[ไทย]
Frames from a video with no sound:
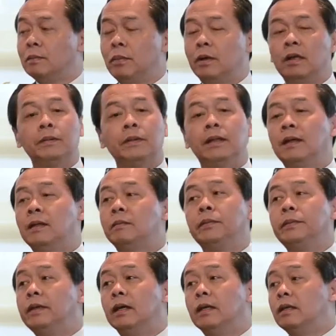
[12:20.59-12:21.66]
เพราะในประเทศ
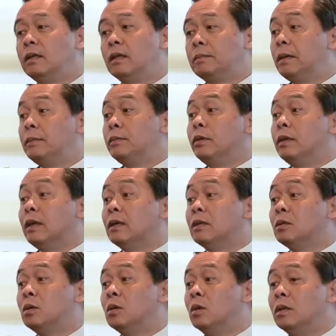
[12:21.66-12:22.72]
ไม่มีเงินที่จะเพิ่มทุนอยู่แล้ว
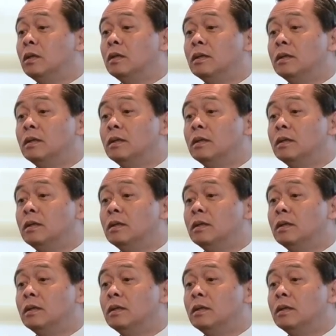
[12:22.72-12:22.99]
ทุกคน